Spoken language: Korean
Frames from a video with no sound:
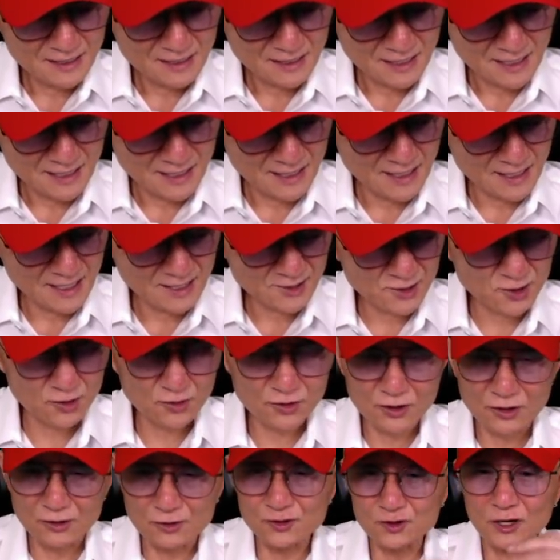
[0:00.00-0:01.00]
에, 예, 좀
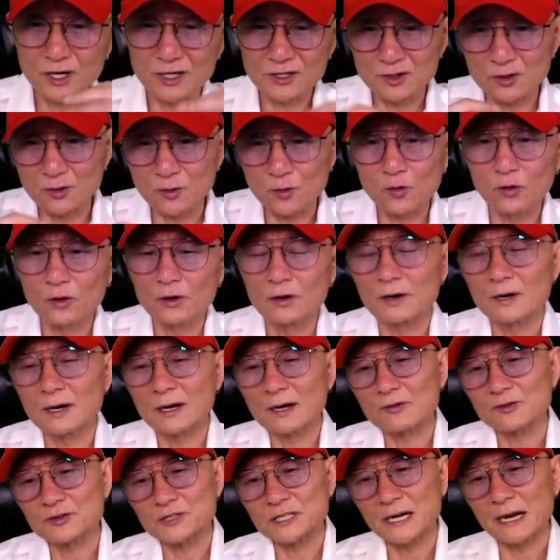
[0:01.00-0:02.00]
경주가 좀
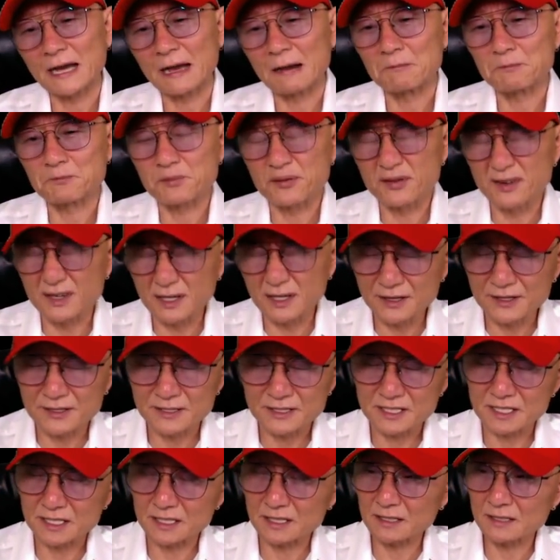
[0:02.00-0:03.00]
꼬여갖고 잘 안
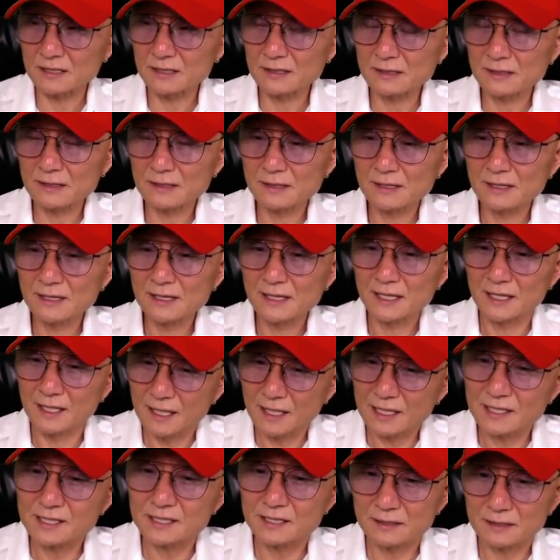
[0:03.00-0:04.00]
풀리든지
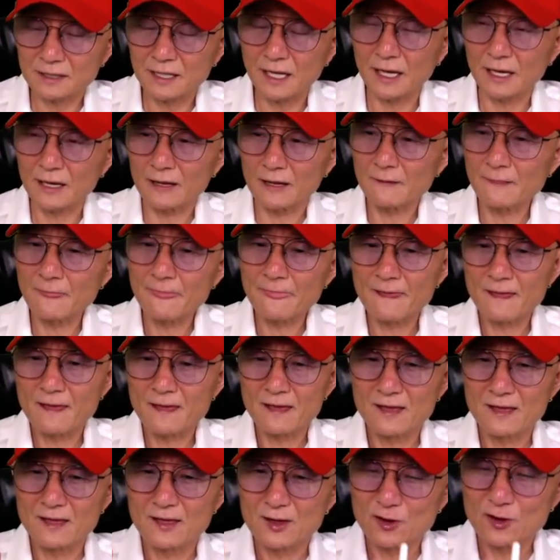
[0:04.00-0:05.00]
이랬을 때
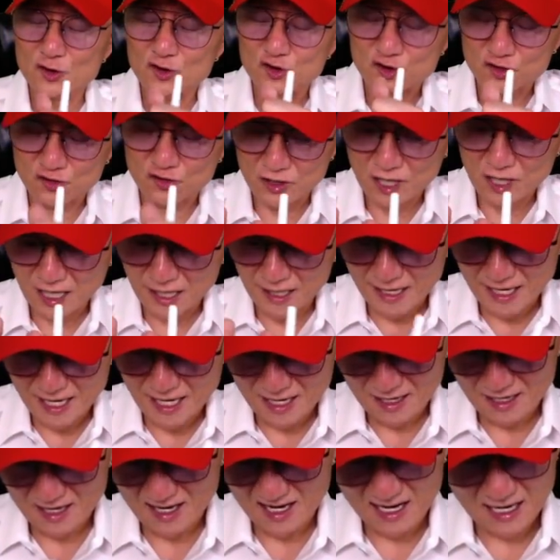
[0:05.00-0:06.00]

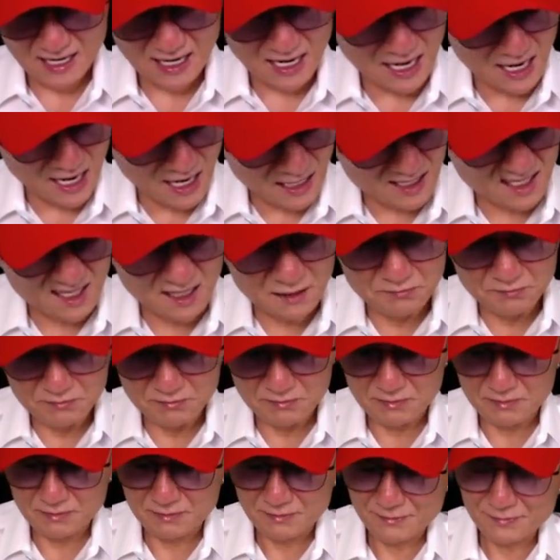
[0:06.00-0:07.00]
중간에
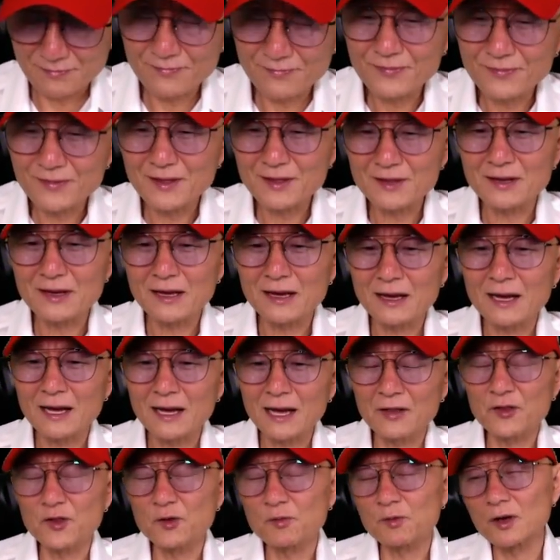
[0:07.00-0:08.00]
가끔
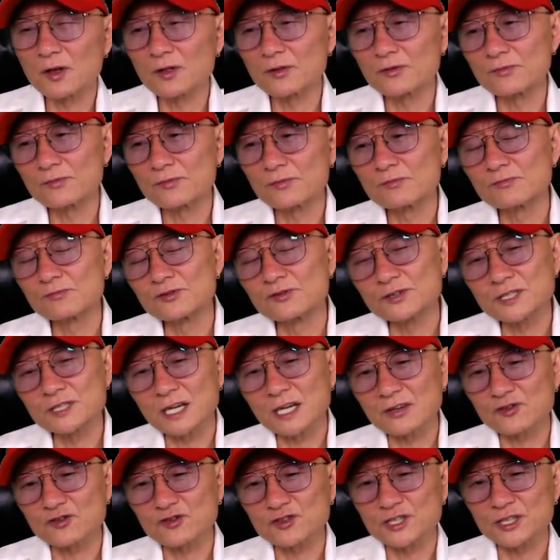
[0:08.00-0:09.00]
한두 번
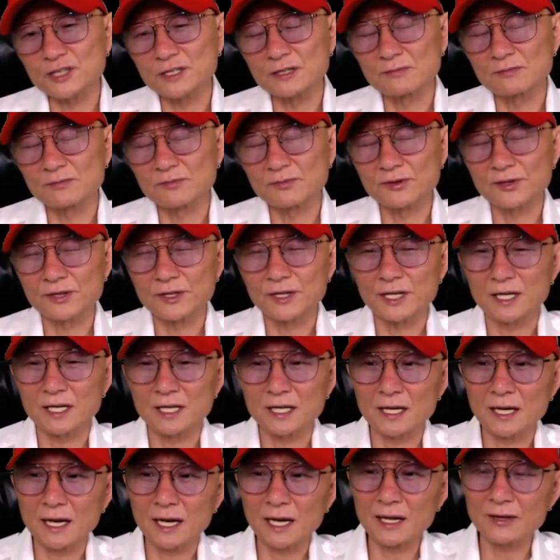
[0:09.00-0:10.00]
문자 주시는
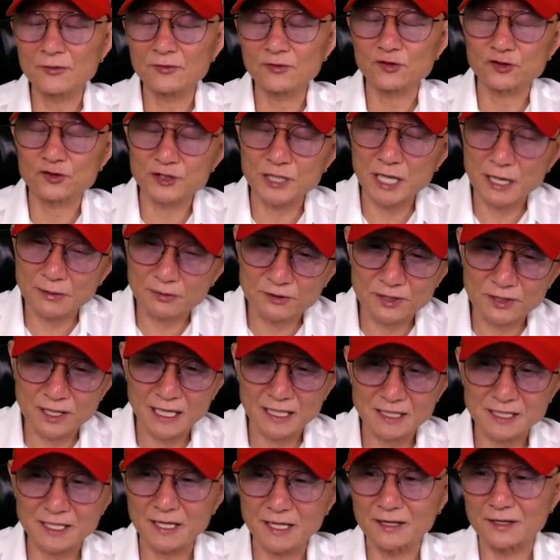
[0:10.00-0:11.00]
분들이 한 두세 분
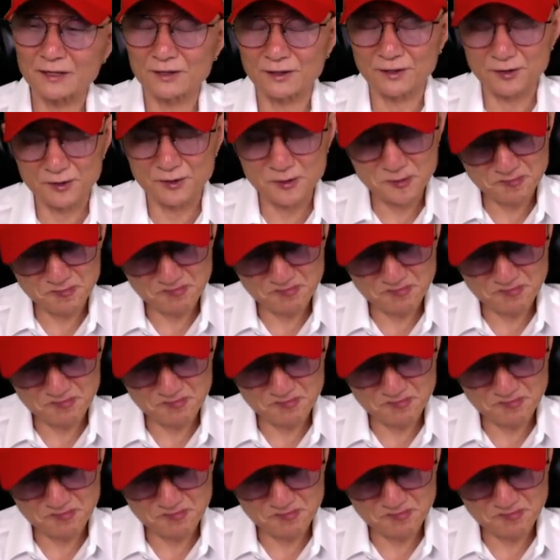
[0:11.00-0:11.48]
계세요.